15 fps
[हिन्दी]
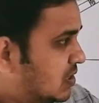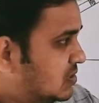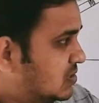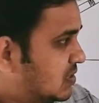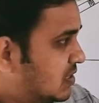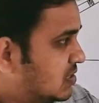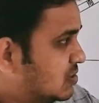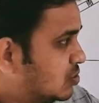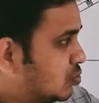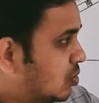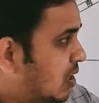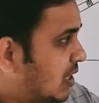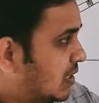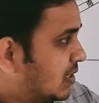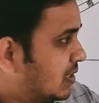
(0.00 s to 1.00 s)
इज रेस्ड टू
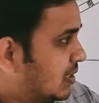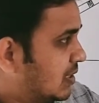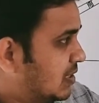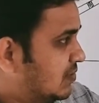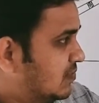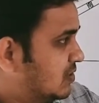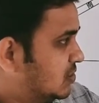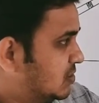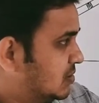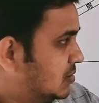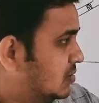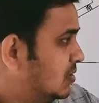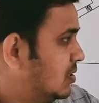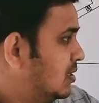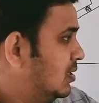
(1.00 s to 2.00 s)
हायर एलिवेशन